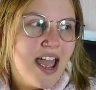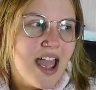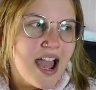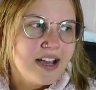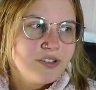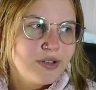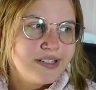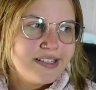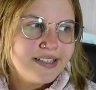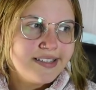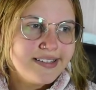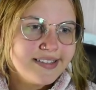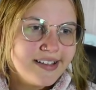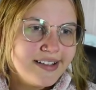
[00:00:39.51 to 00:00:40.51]
Also es
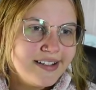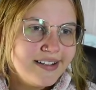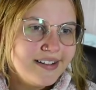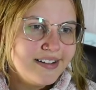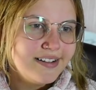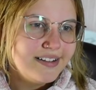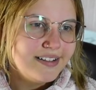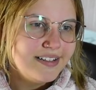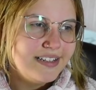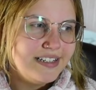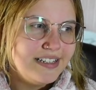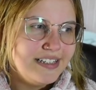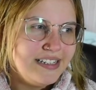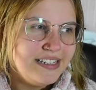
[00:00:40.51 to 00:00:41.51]
ist
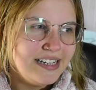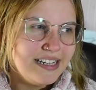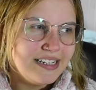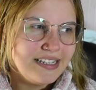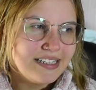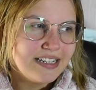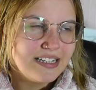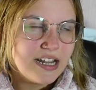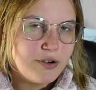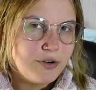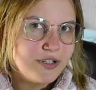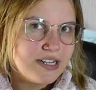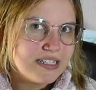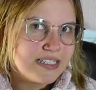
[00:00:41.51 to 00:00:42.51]
nicht genau
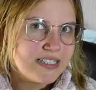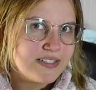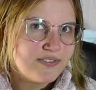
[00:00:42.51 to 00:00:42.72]
das,